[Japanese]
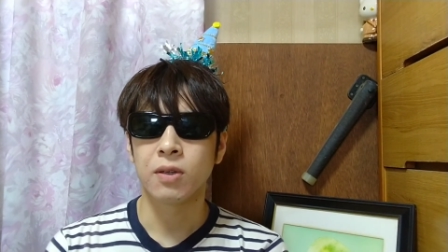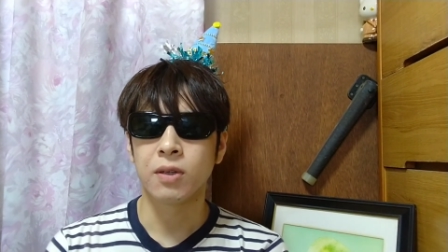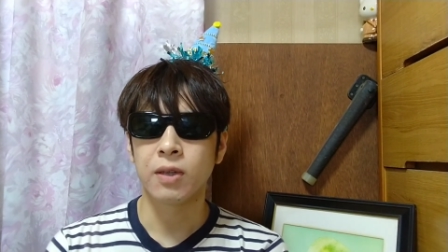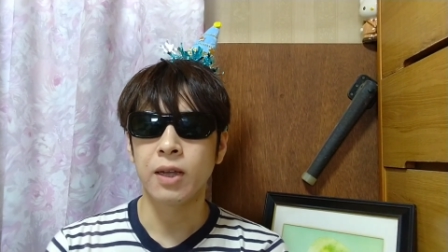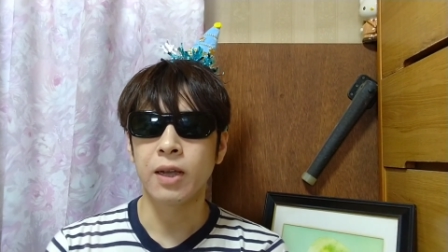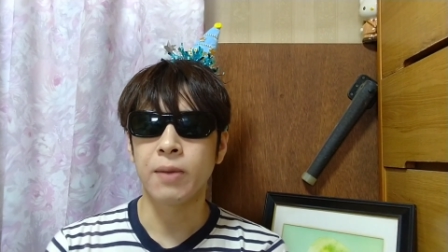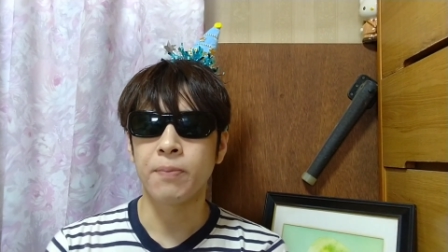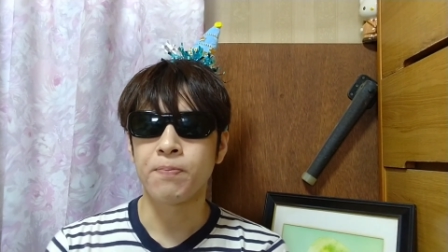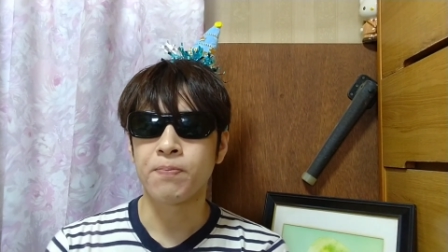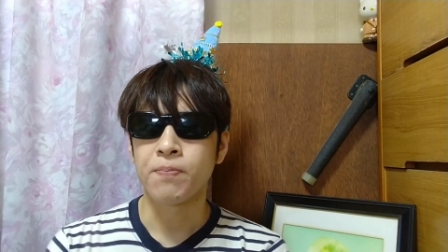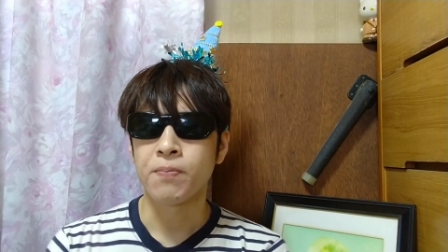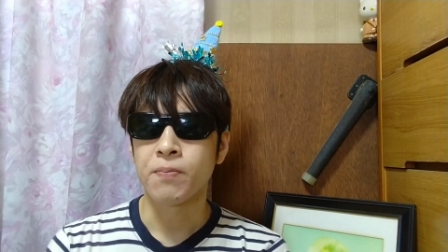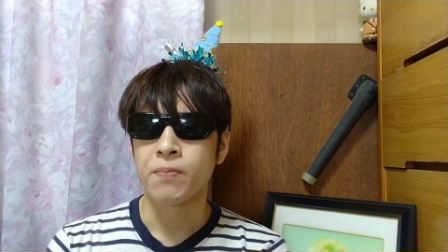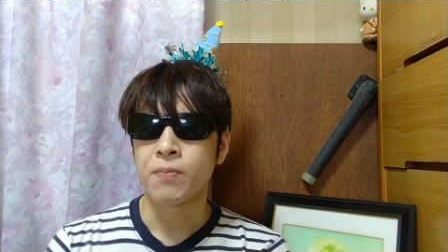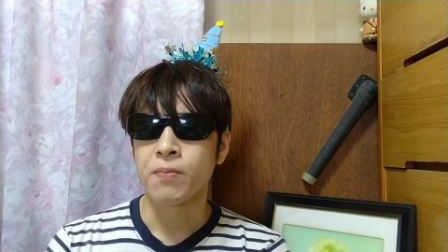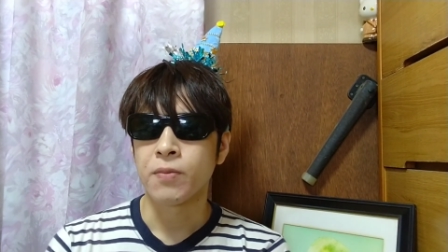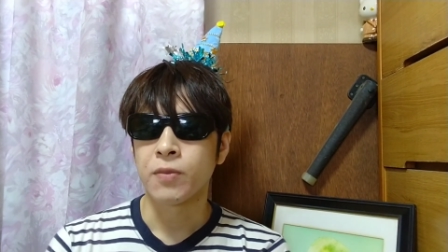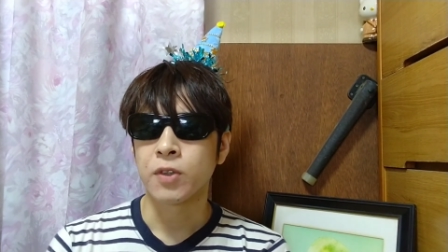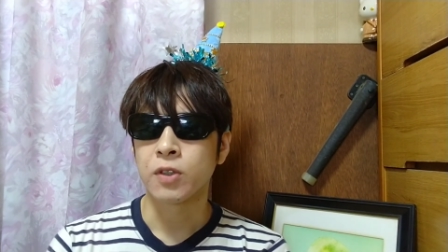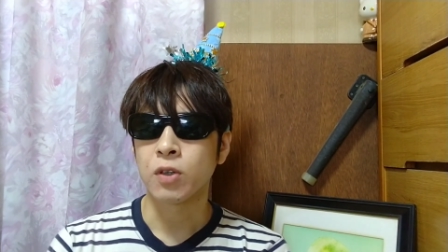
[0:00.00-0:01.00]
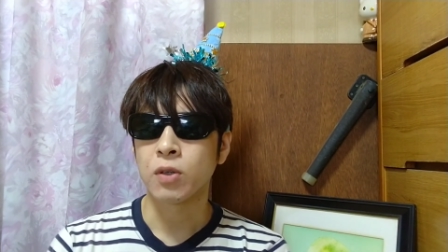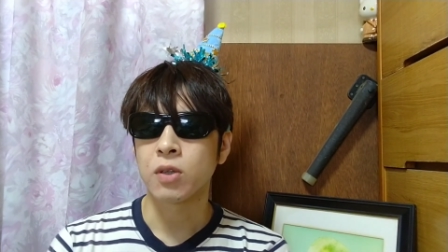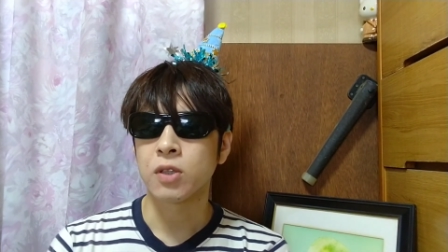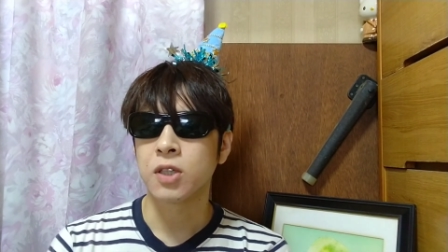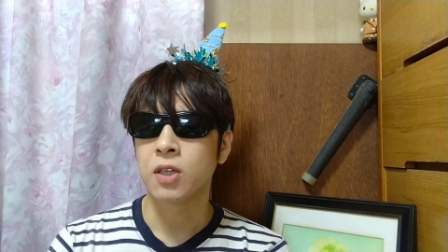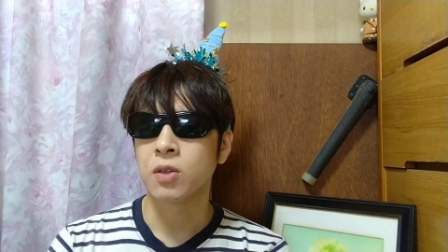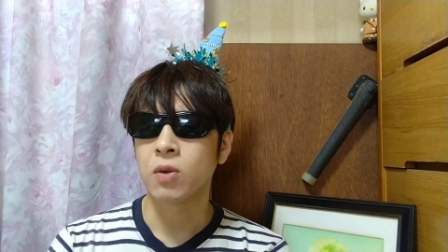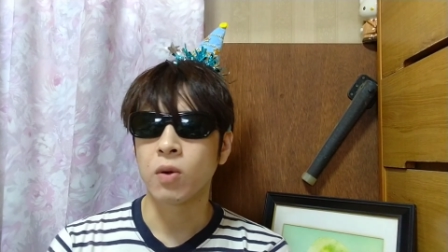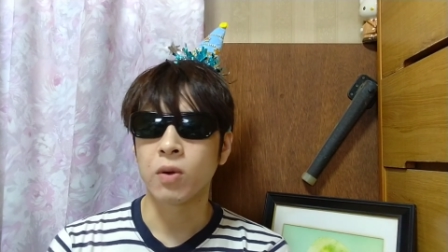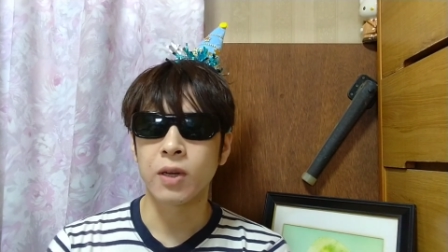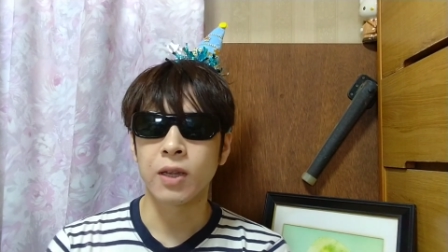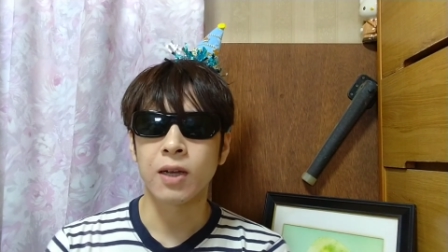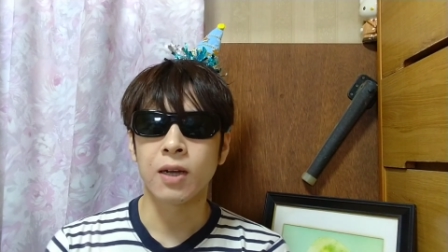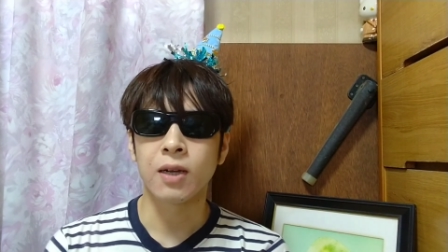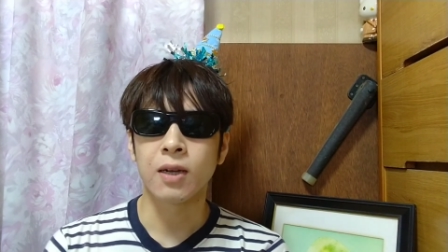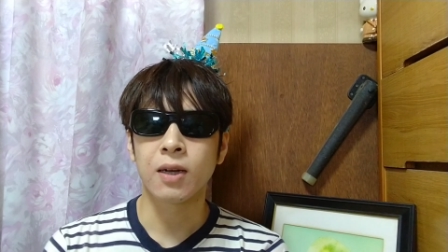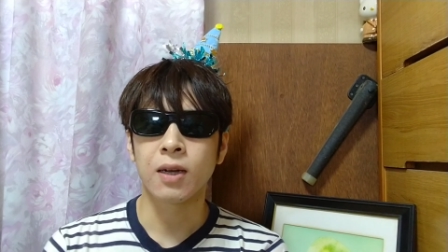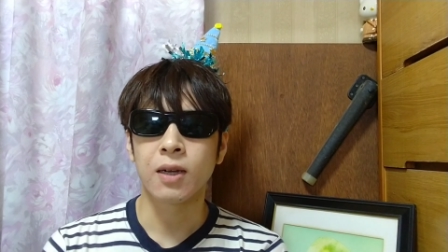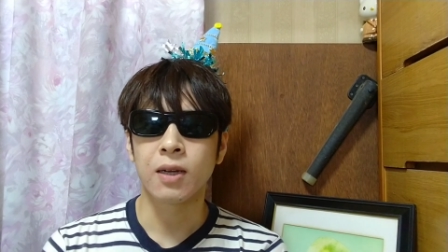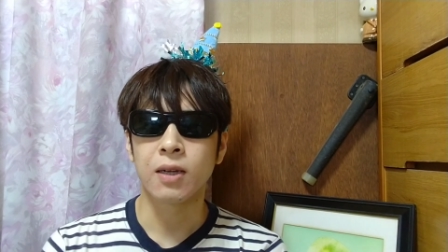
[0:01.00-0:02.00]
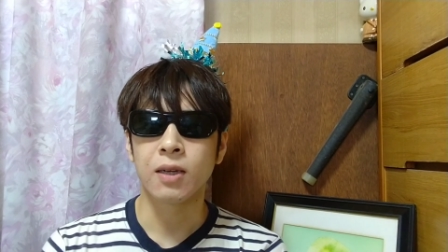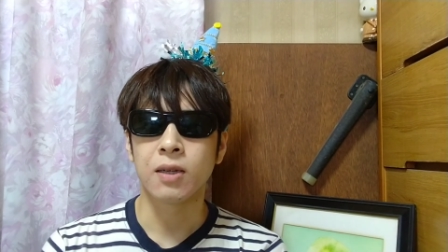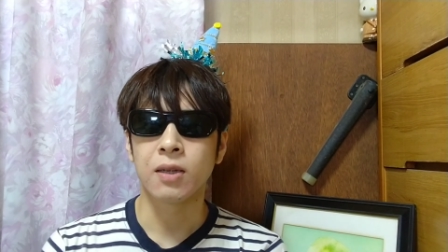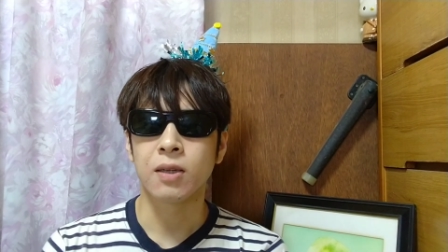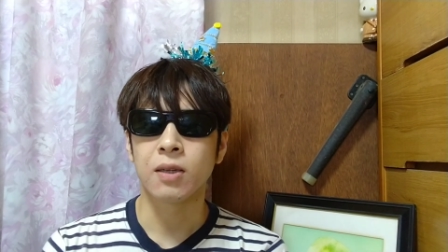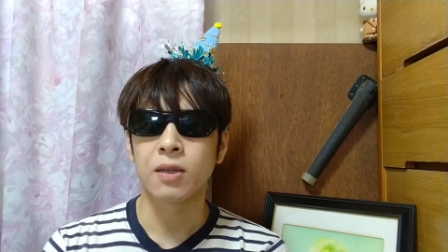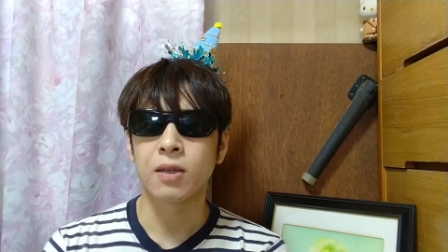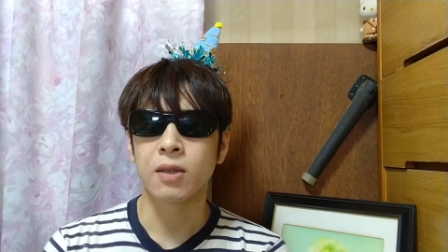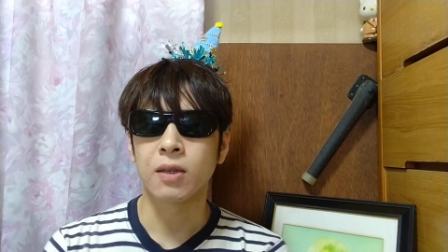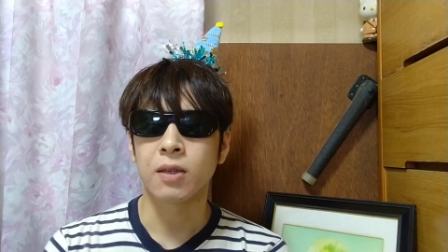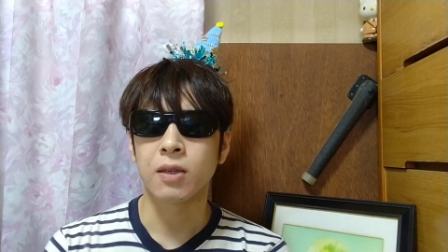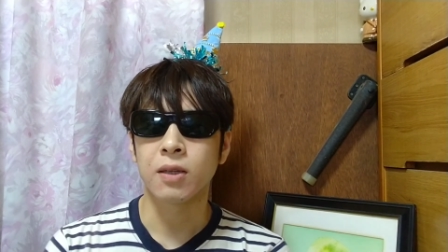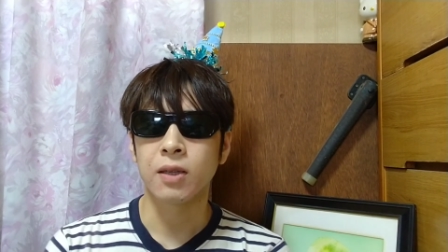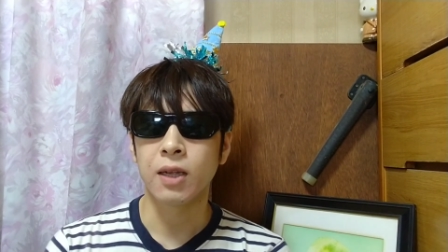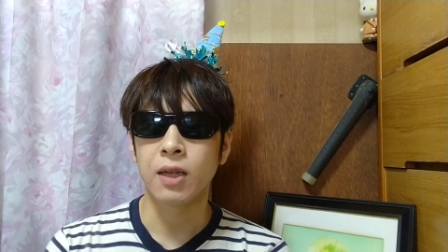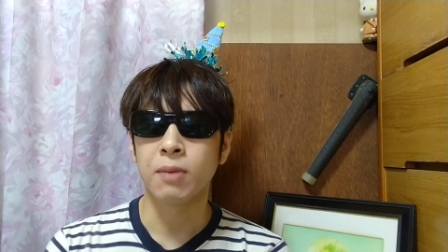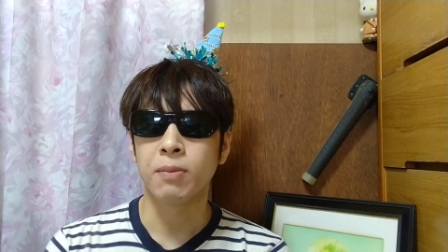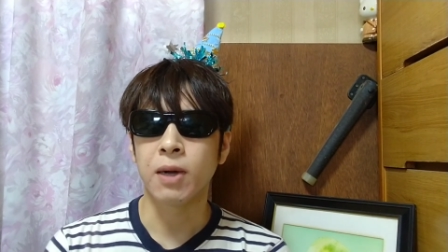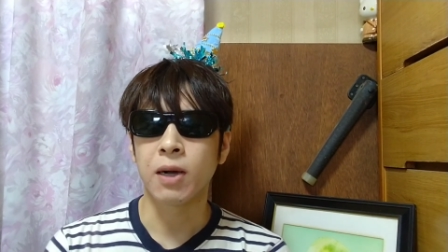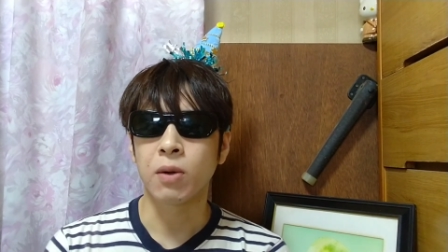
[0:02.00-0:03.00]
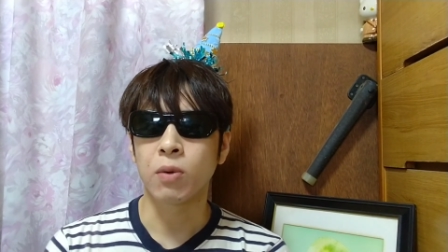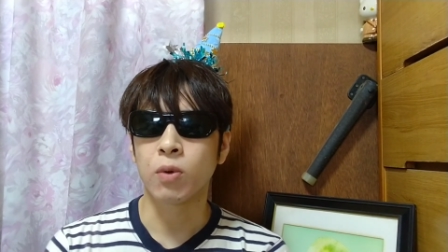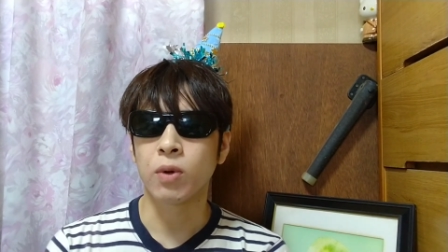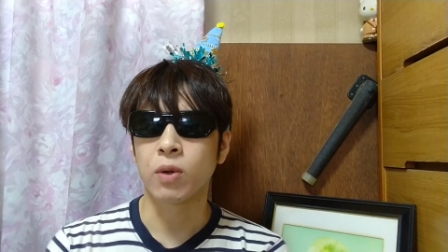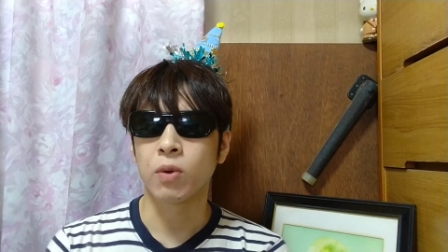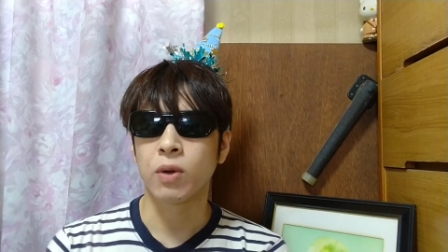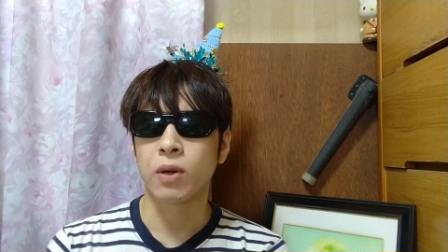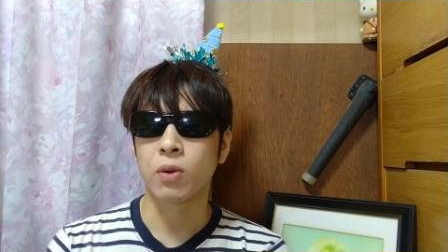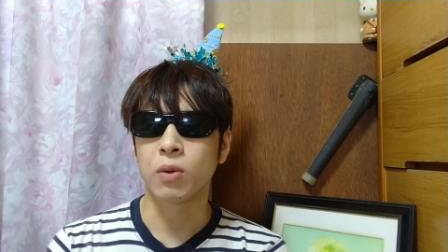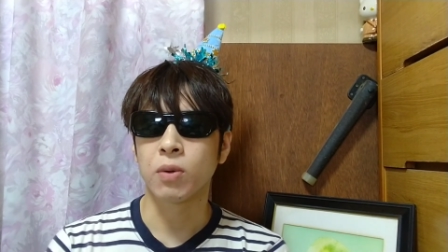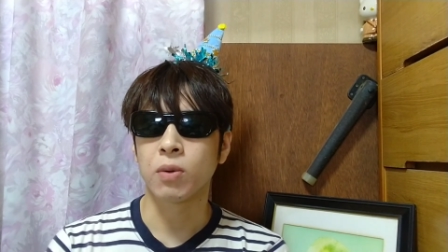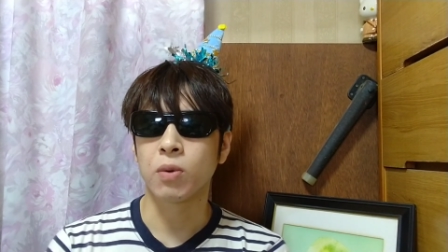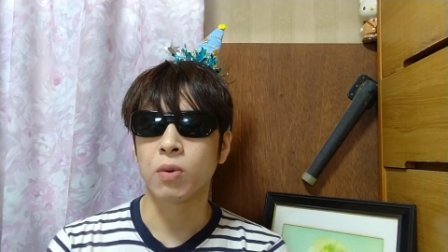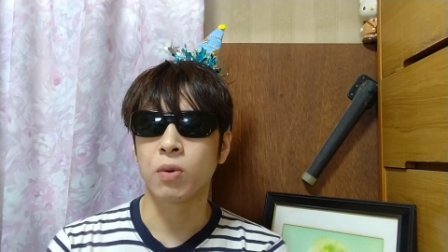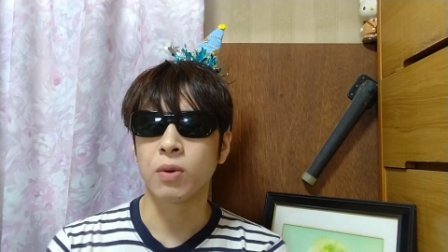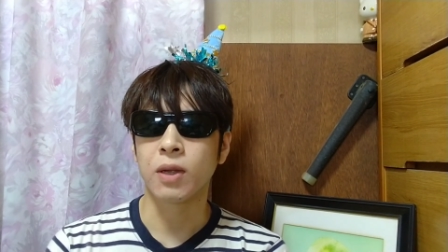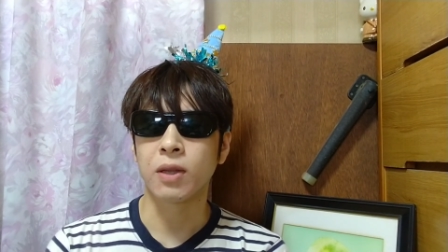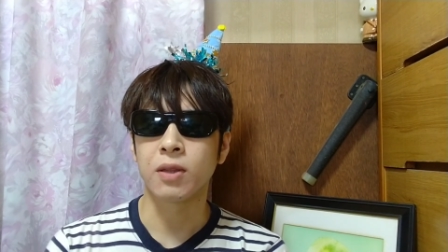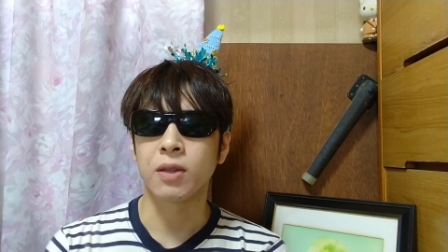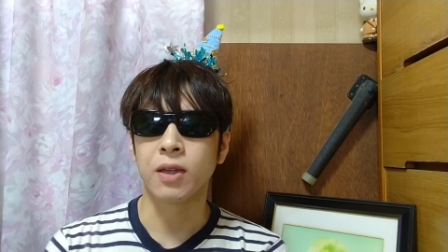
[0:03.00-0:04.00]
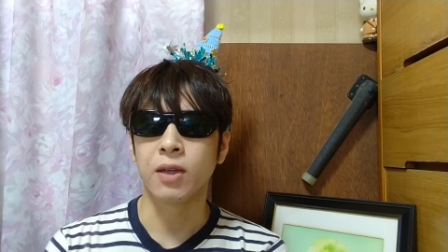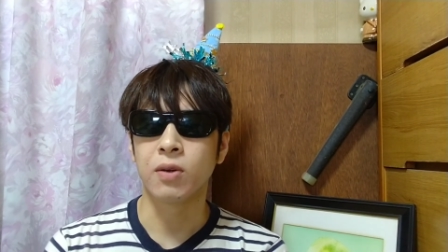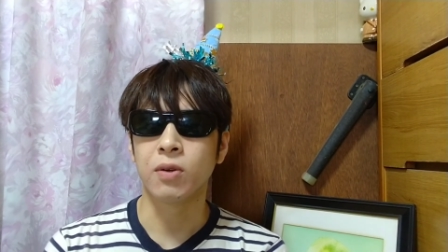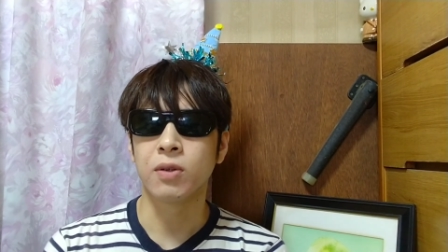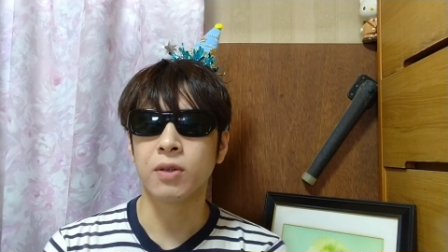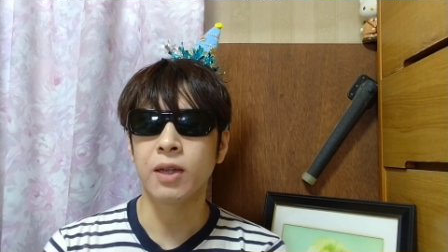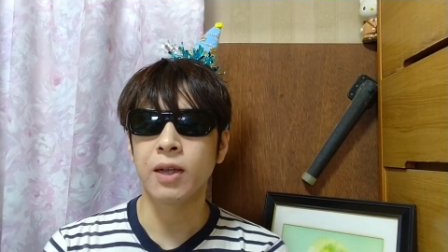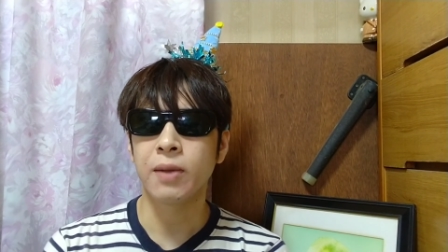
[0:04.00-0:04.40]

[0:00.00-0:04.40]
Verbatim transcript: で、ちょっと深刻に考えて、まあこれこれこうなっている。